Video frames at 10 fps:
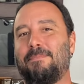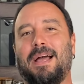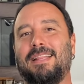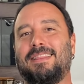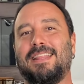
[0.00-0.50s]

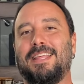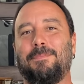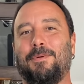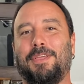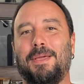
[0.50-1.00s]
van a entender
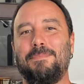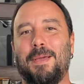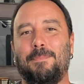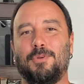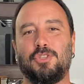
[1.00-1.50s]
por qué mi
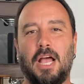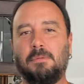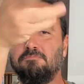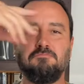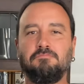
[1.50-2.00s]
esposa
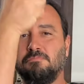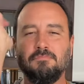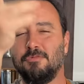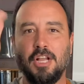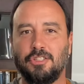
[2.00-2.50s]

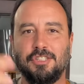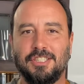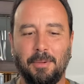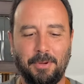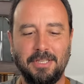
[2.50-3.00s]
las
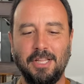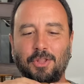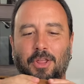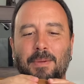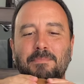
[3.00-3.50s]
desaparece todas.